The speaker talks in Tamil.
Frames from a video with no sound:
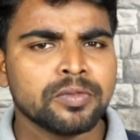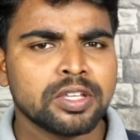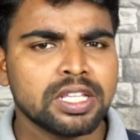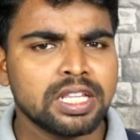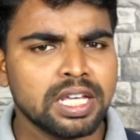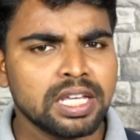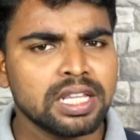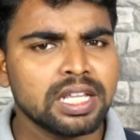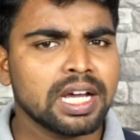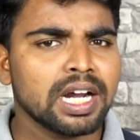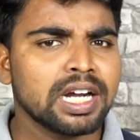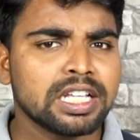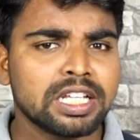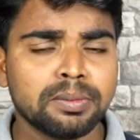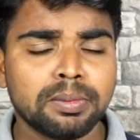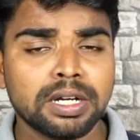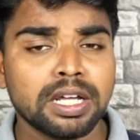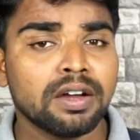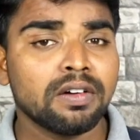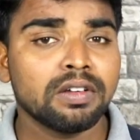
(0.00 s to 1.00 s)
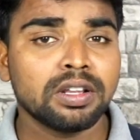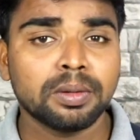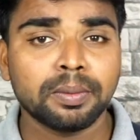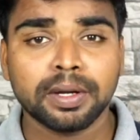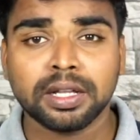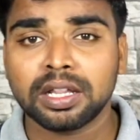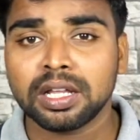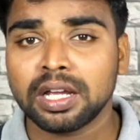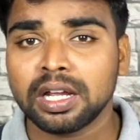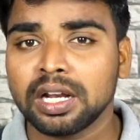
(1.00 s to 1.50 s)
இதே இதுக்கு அடுத்தபடியாக வந்து
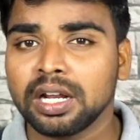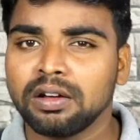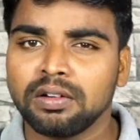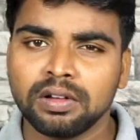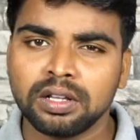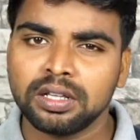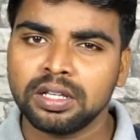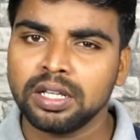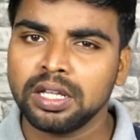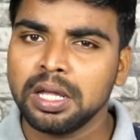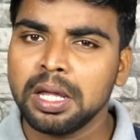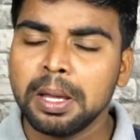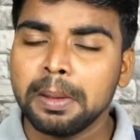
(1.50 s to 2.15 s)
பார்த்திங்கன்னா வந்து